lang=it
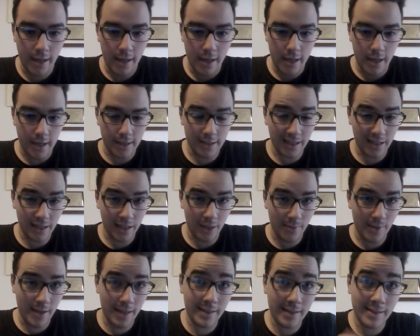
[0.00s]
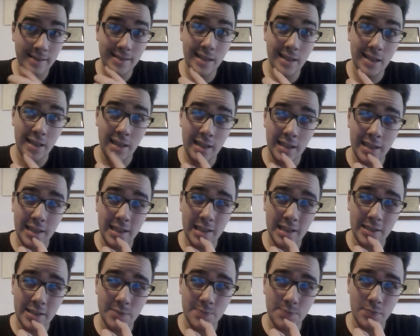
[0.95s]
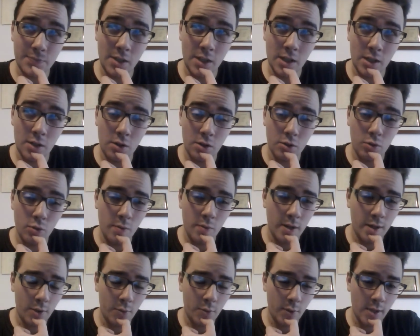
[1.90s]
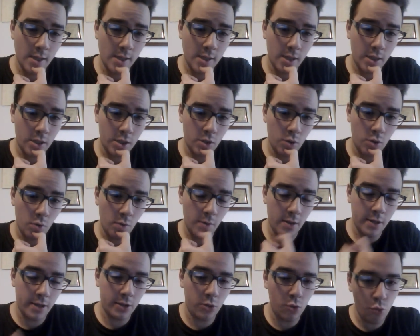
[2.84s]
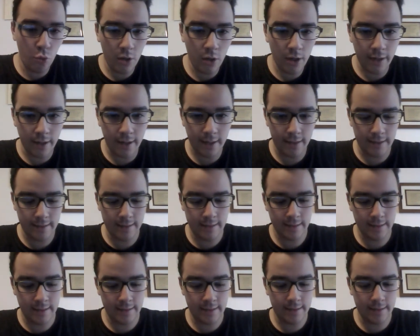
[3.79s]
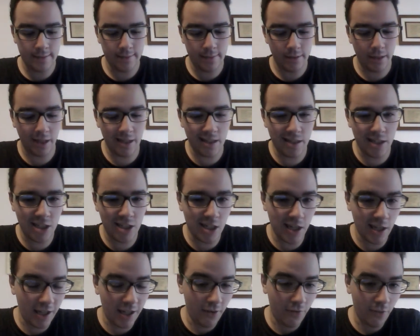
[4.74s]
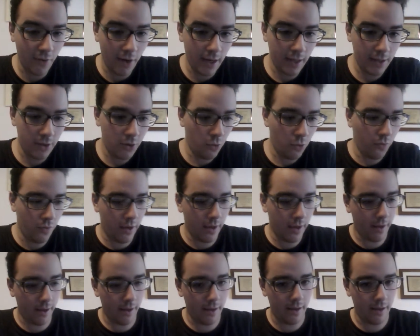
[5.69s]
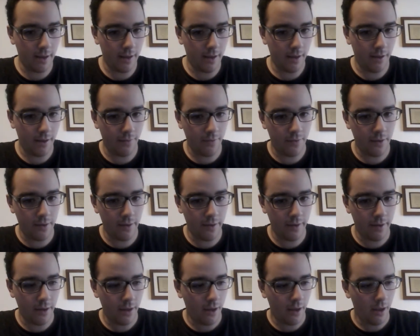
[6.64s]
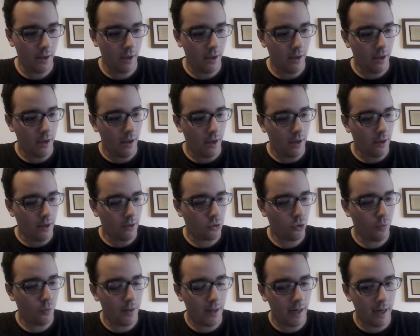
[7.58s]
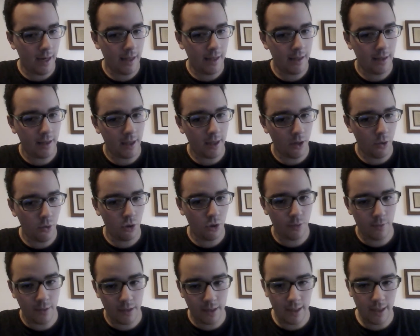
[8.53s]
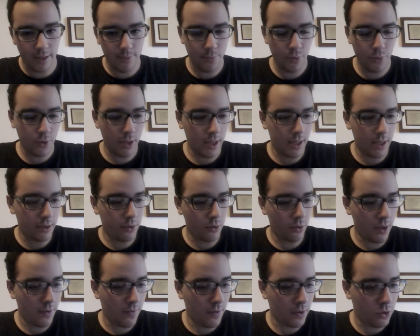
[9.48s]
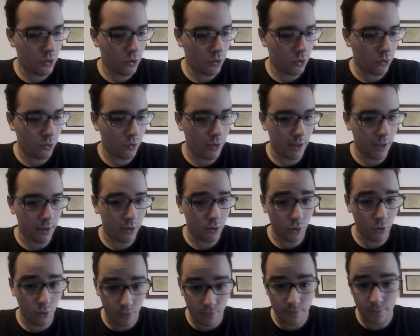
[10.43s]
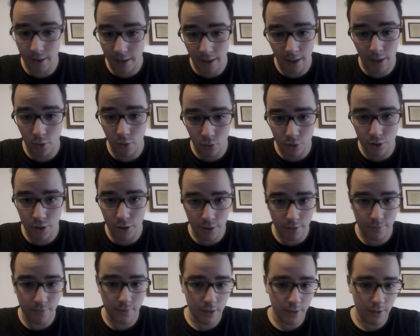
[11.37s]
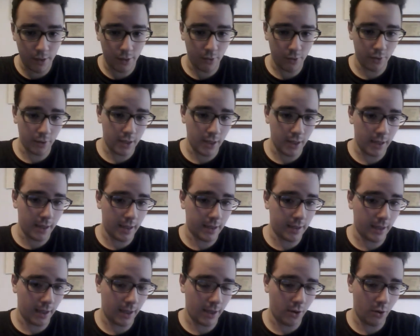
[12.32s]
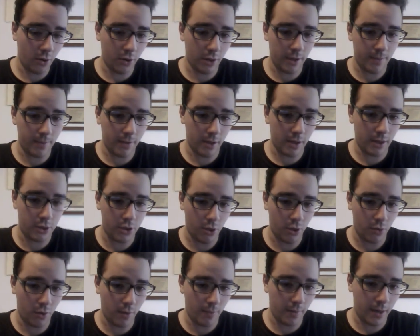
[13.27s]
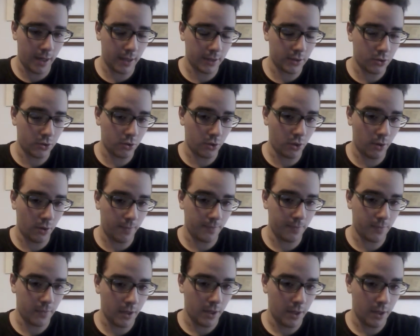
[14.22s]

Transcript: esattamente mm, allora, 2015-2002, eh, 13 anni fa la Juve eh, vi, supera l'Inter all'ultima di campionato e vince lo scudetto, perché oggi vi ricorderete che è il 5 maggio, no?